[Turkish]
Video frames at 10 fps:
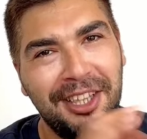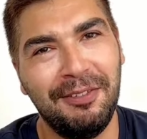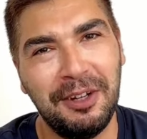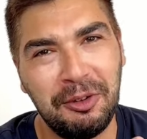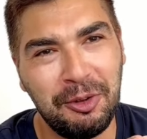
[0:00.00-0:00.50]

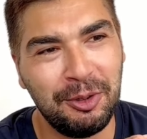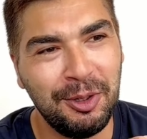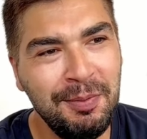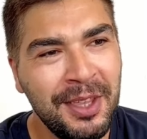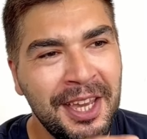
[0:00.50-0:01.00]
defa
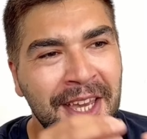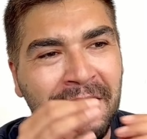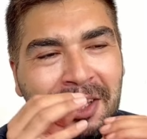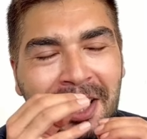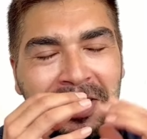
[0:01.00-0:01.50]
görüyorum.
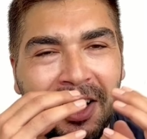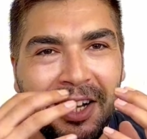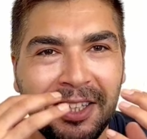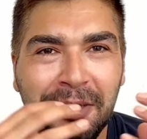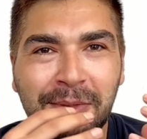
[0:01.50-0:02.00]
Yani
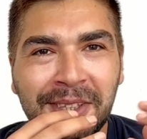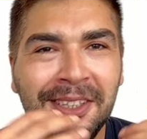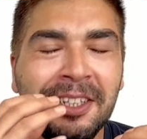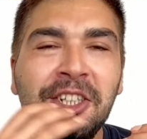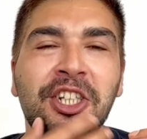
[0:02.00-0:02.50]

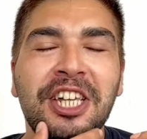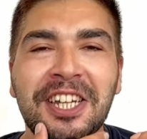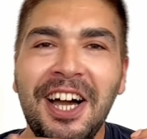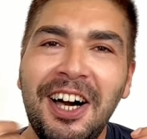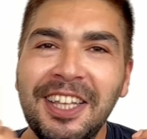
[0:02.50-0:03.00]
adamın
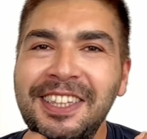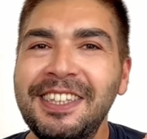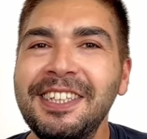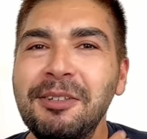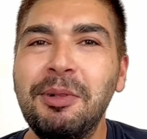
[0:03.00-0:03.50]
çene
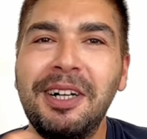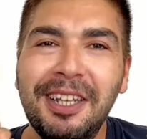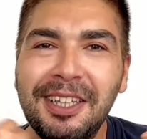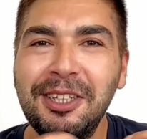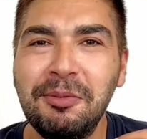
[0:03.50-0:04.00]
hattını
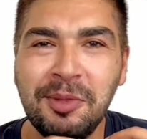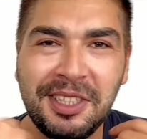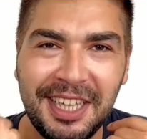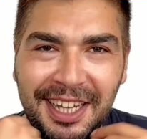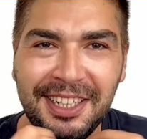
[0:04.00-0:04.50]

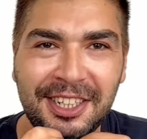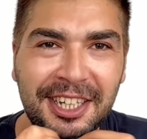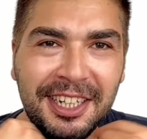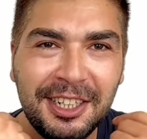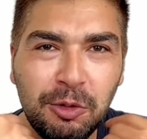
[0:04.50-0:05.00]
bağladığımız yer,
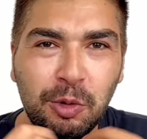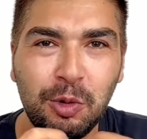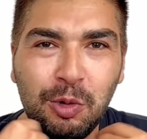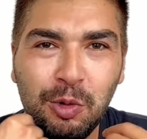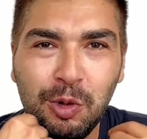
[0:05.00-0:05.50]
çenenin
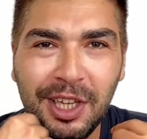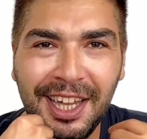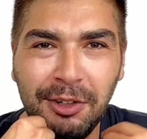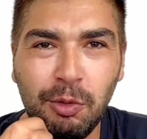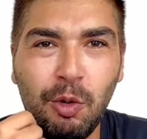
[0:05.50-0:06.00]
oturduğu
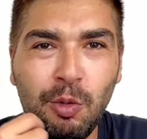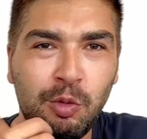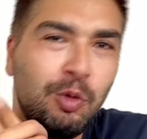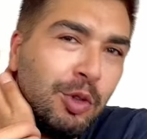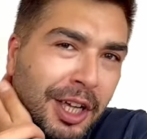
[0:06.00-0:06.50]
yer
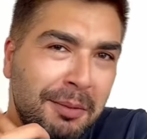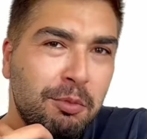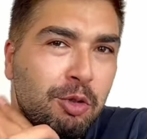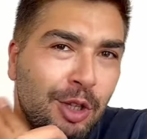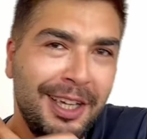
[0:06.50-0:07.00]
omzun da
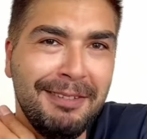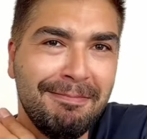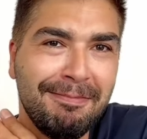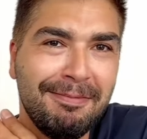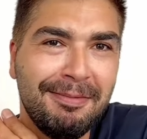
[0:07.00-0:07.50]
burada.
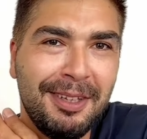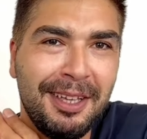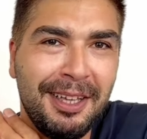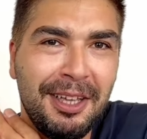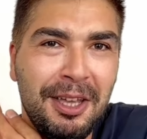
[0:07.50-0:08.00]

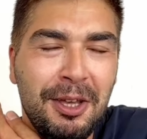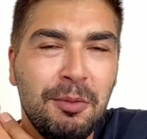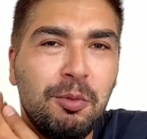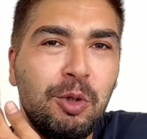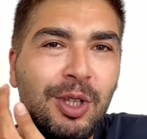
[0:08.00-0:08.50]

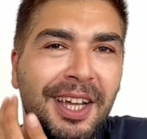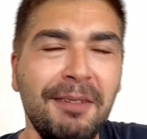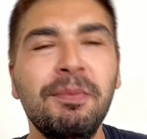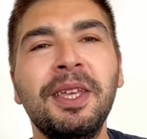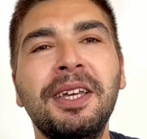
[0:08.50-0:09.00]

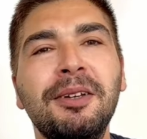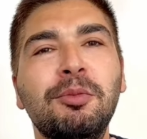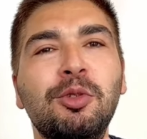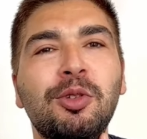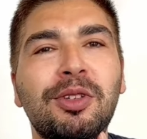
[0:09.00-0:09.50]
Burada
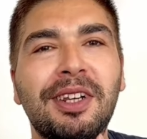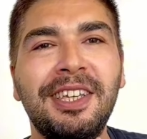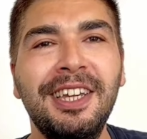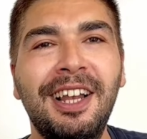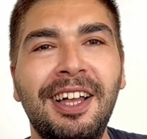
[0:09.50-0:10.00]
bu
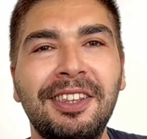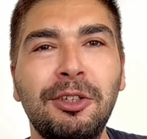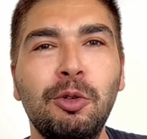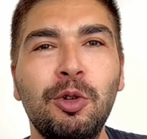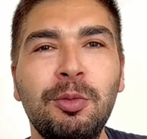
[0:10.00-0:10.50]
trakeal hattı
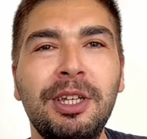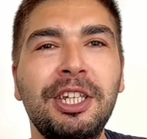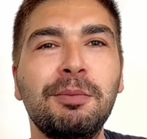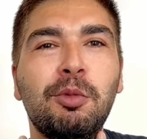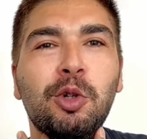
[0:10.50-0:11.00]
görmek
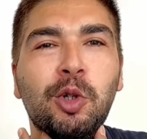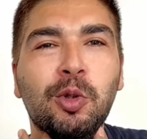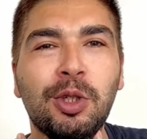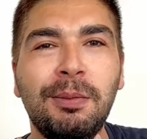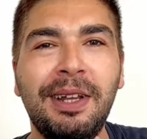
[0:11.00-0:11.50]
için
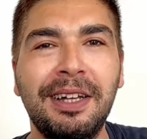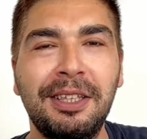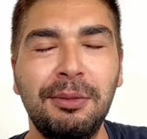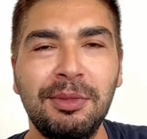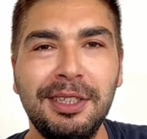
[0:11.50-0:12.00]
boşlukta
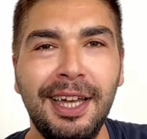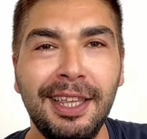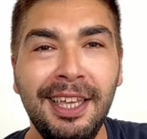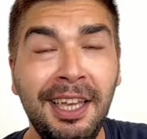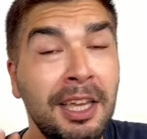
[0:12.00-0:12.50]
bıraktığımız
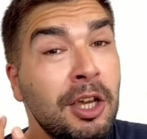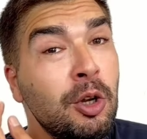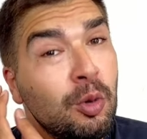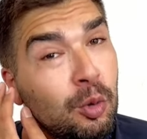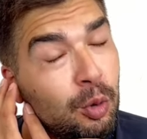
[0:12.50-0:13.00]
yerde
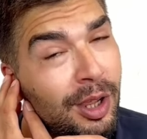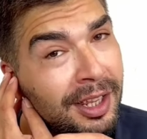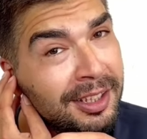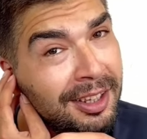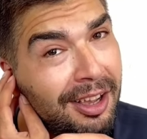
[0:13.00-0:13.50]

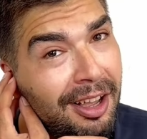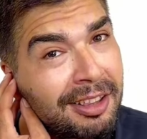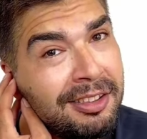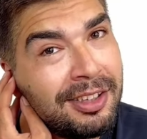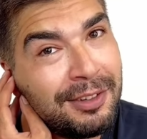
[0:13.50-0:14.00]
kulağının
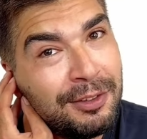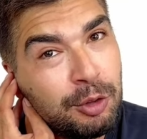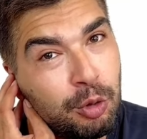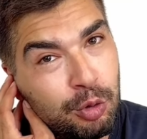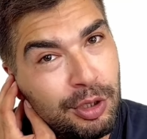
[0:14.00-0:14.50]
alt tarafını
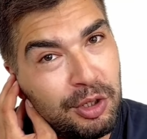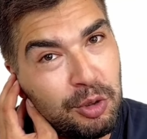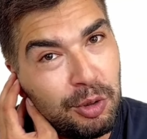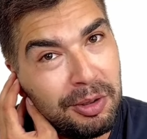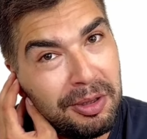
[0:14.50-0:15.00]
gösteriyor.